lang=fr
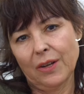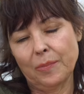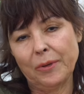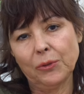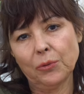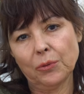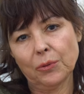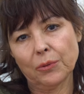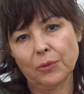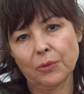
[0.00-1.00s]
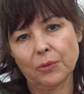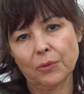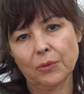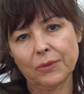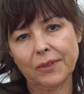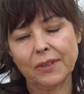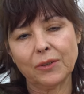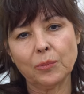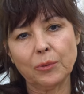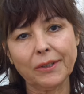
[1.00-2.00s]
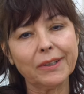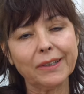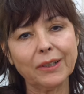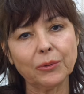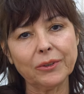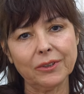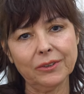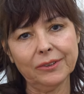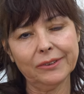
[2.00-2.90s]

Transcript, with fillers: La peinture, euh, ça est depuis très très longtemps